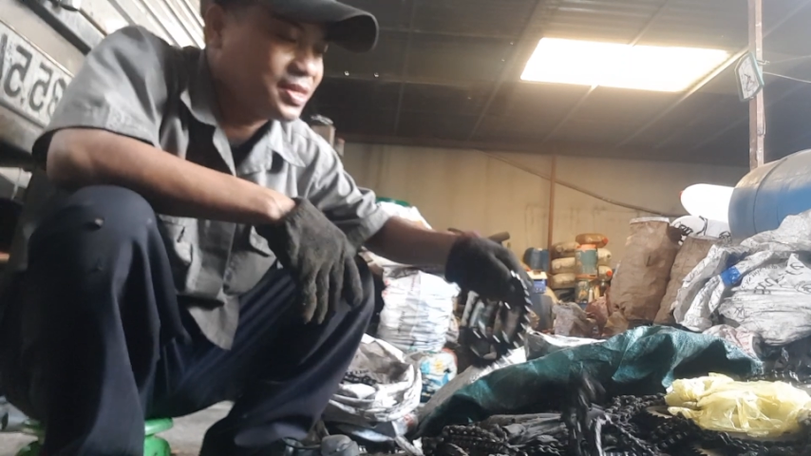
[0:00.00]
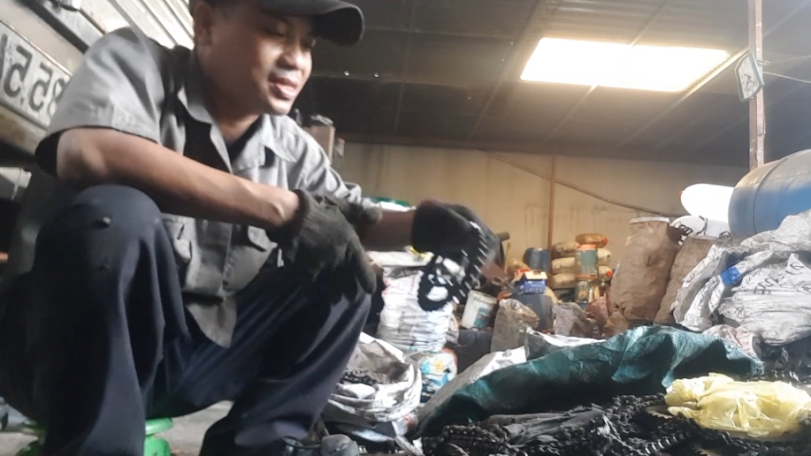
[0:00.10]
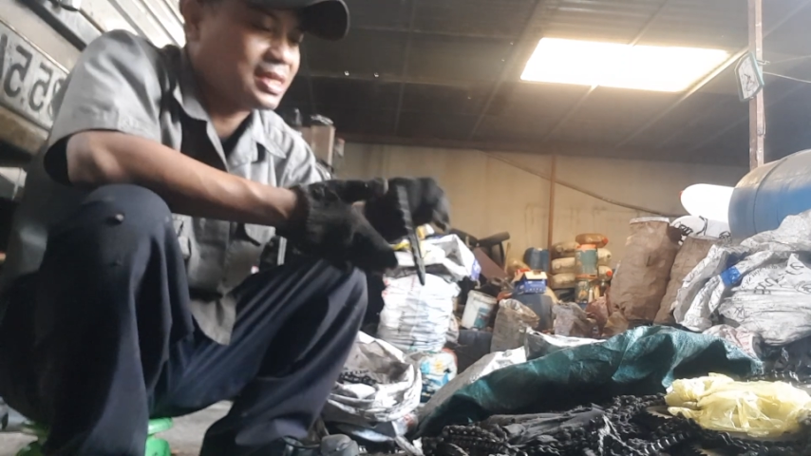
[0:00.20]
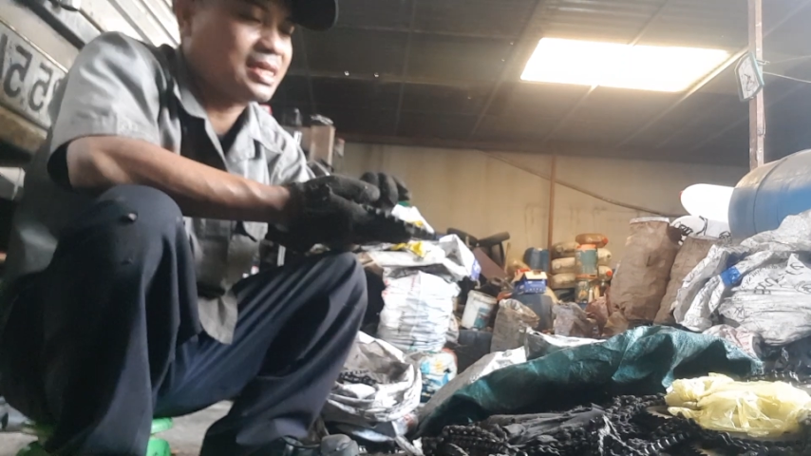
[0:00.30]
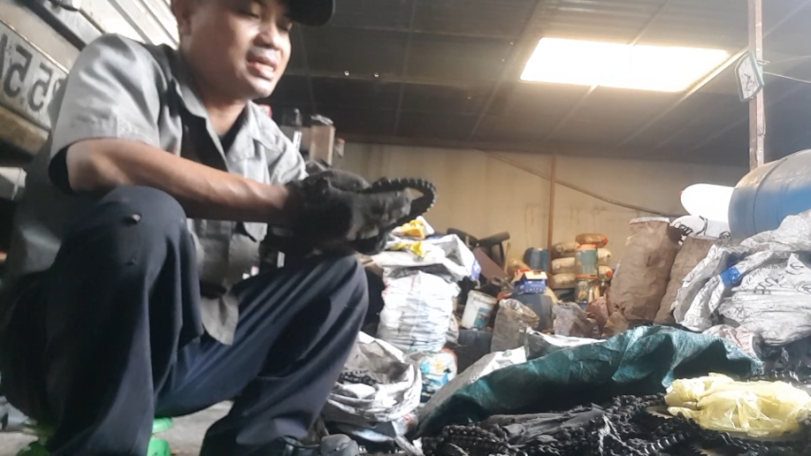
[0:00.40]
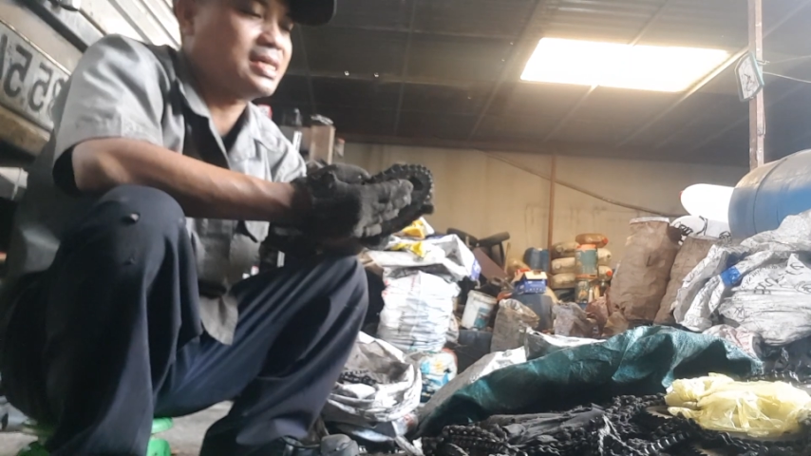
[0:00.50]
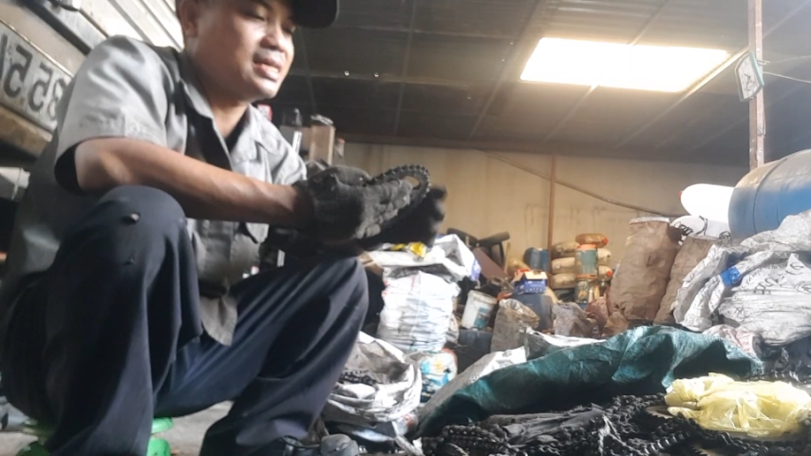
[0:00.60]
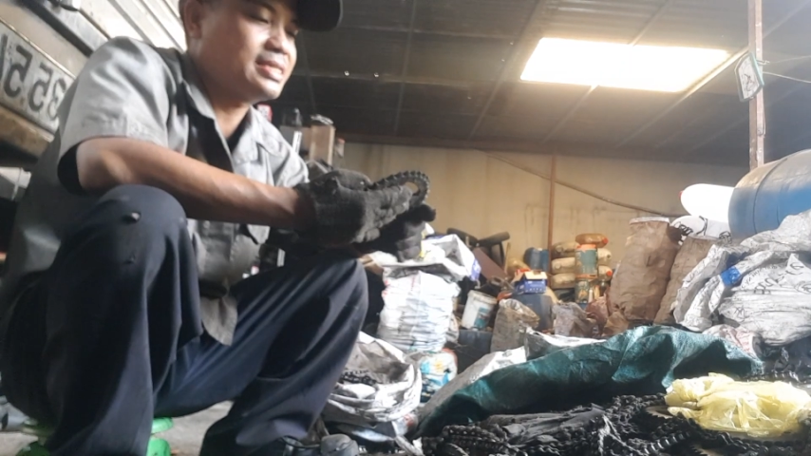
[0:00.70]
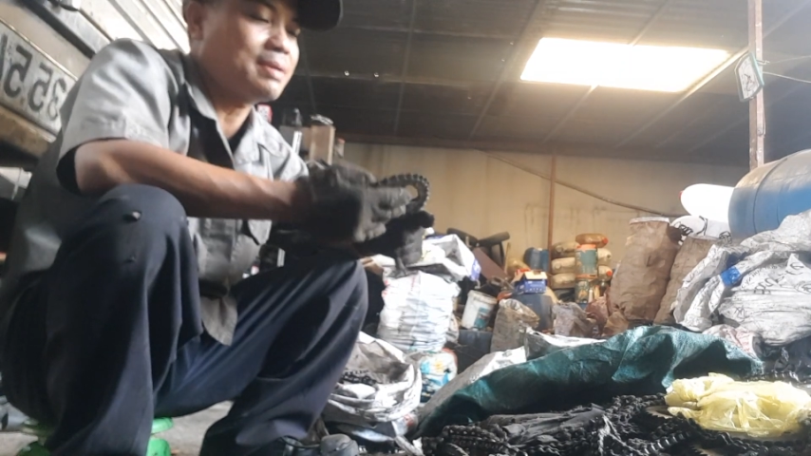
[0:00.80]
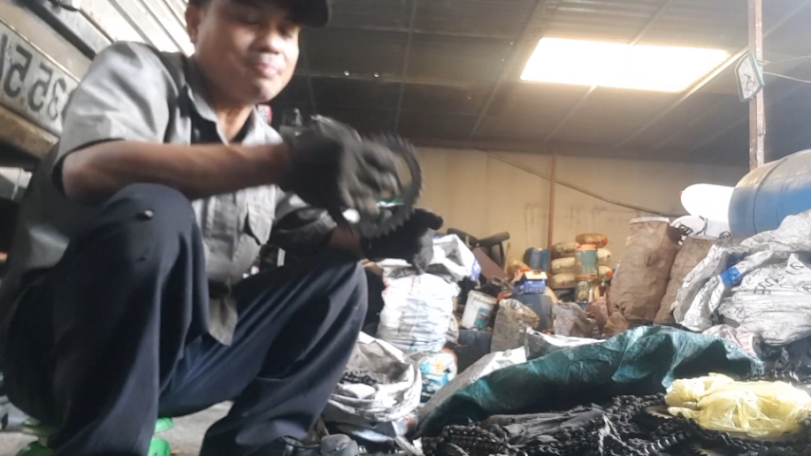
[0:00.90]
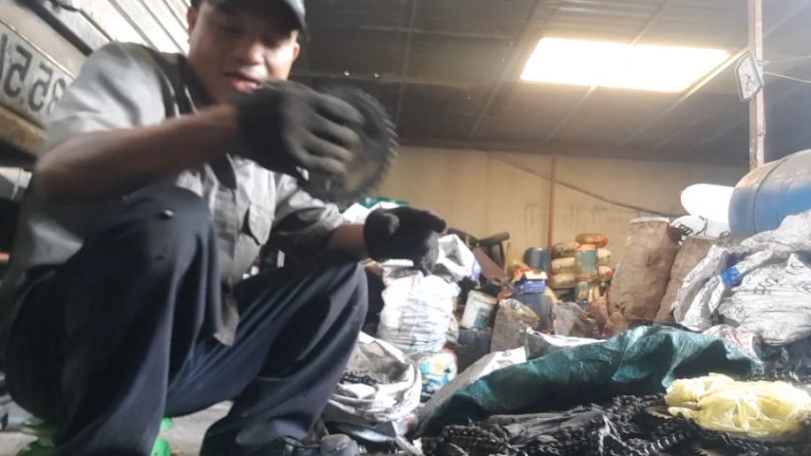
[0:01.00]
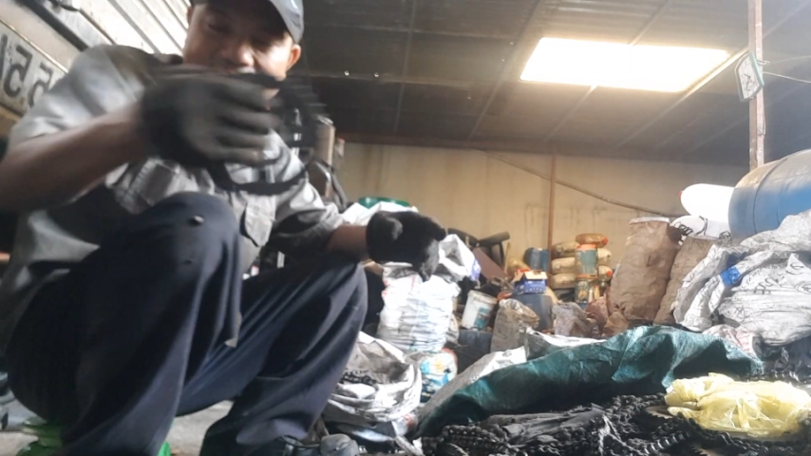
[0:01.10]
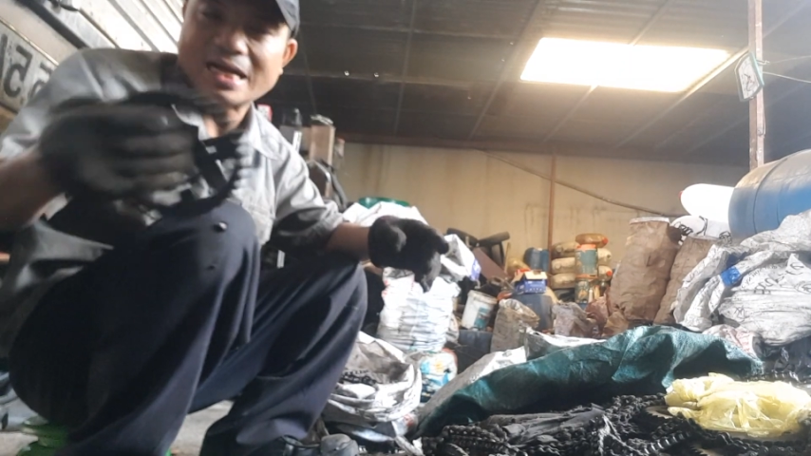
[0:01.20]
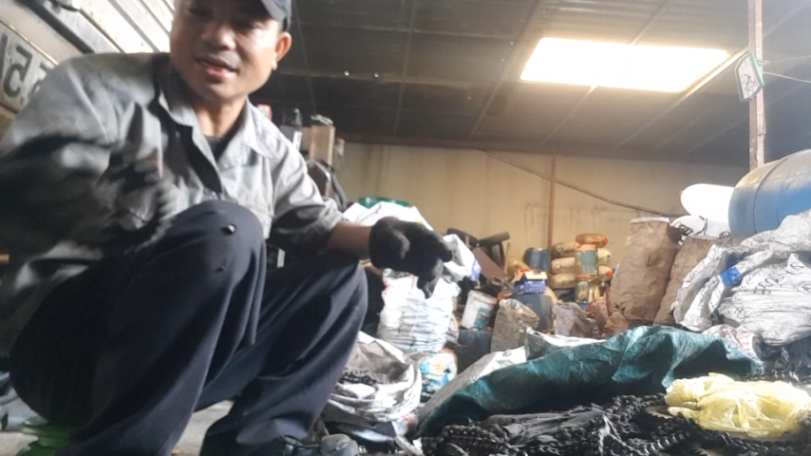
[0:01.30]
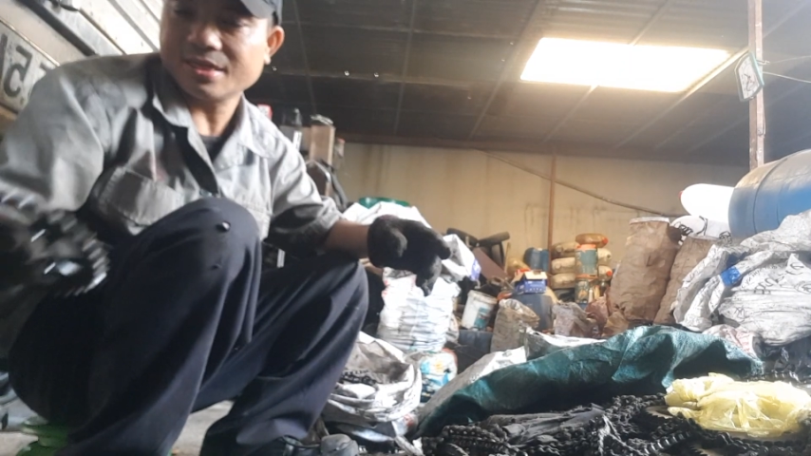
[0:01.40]
được là trăm ba
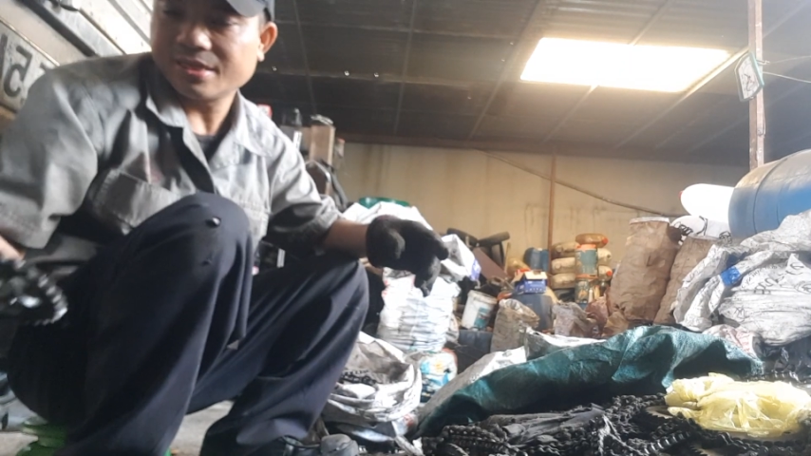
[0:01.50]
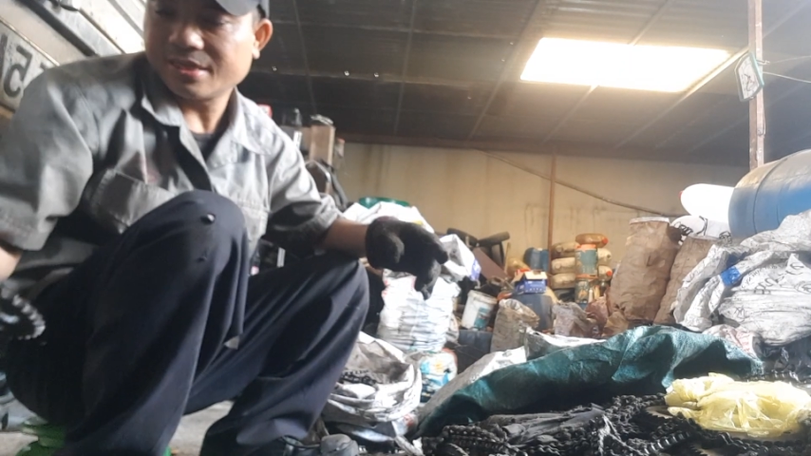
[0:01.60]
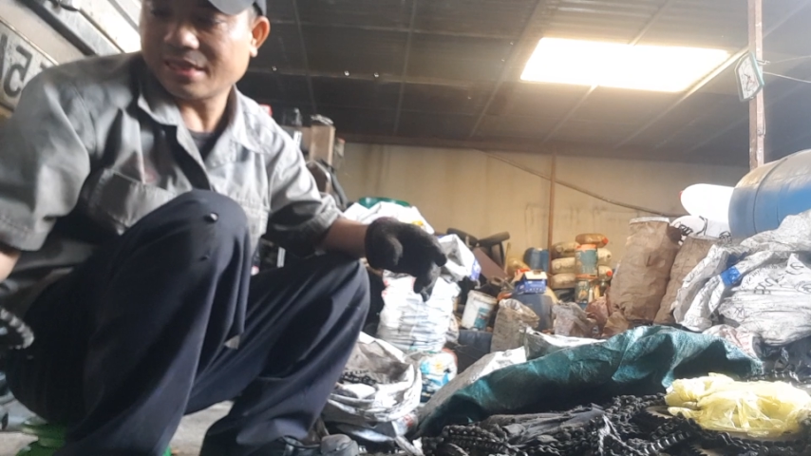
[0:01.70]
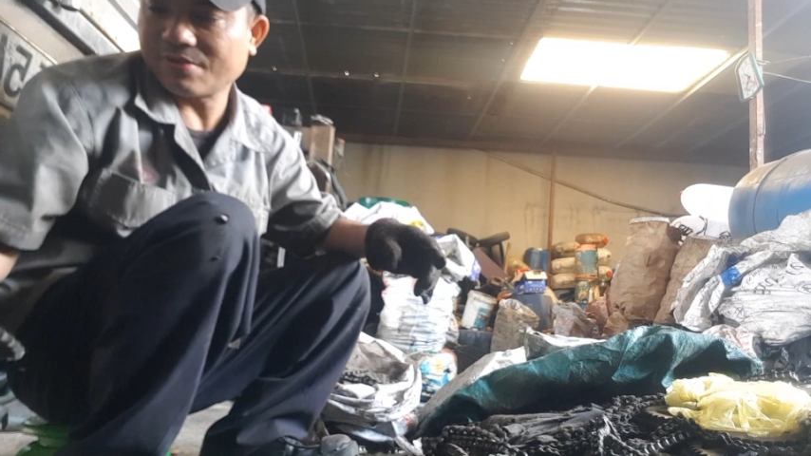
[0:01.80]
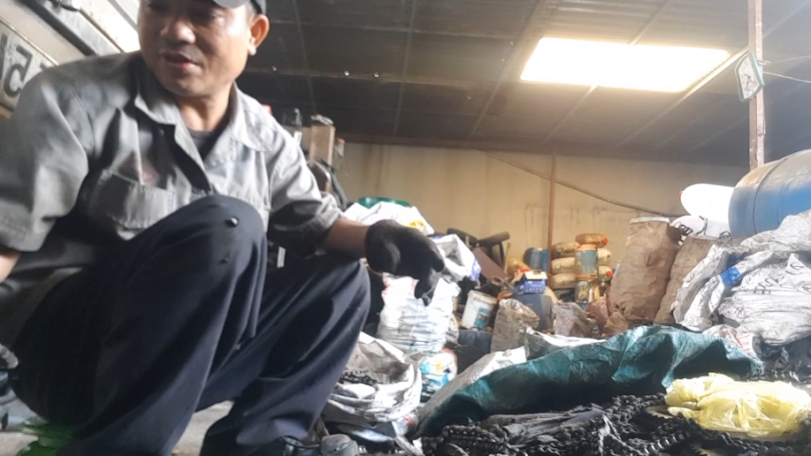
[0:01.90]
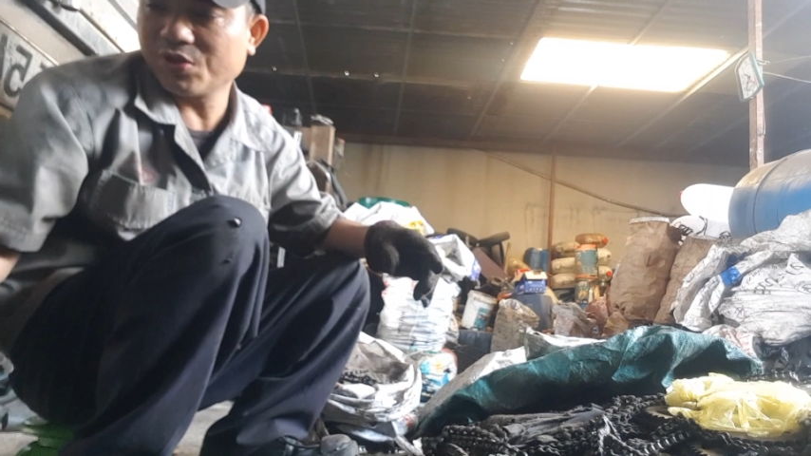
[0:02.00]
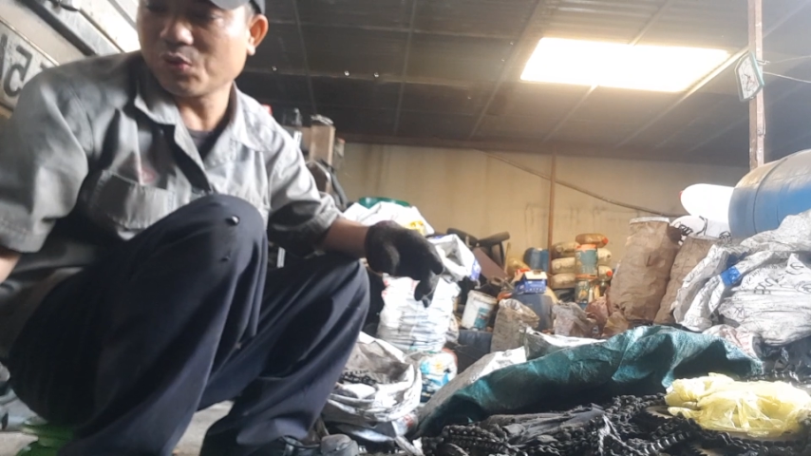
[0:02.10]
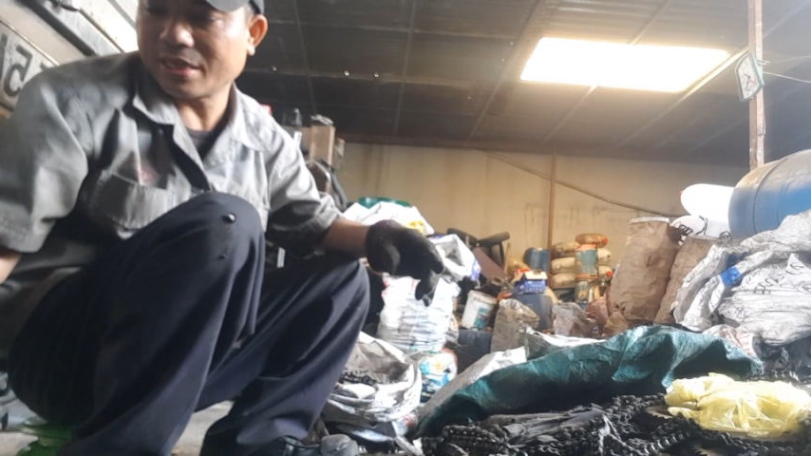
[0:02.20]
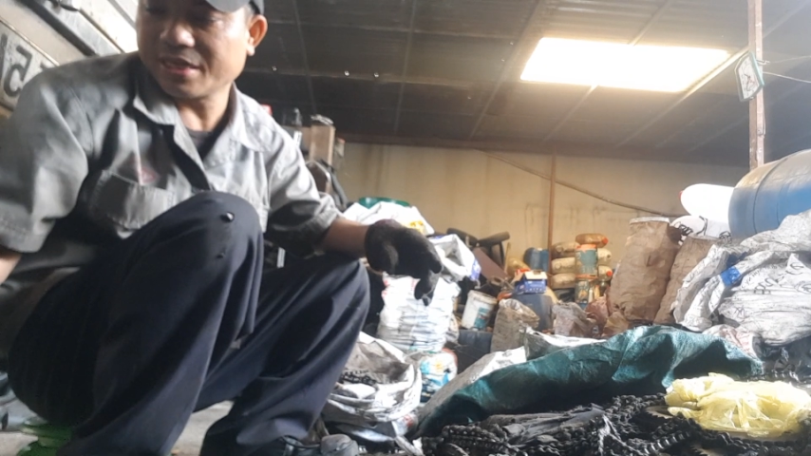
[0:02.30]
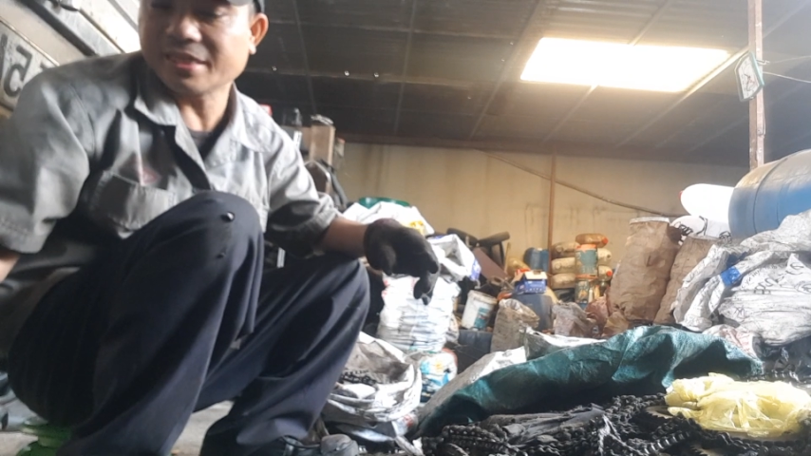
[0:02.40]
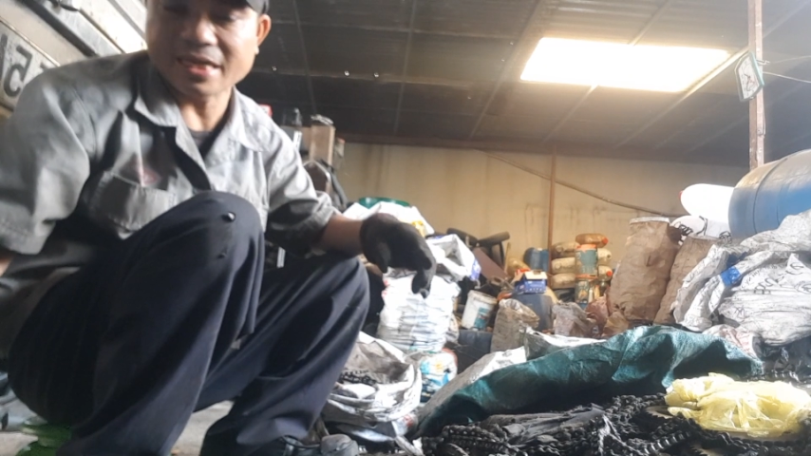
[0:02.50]
tháng là ví dụ là như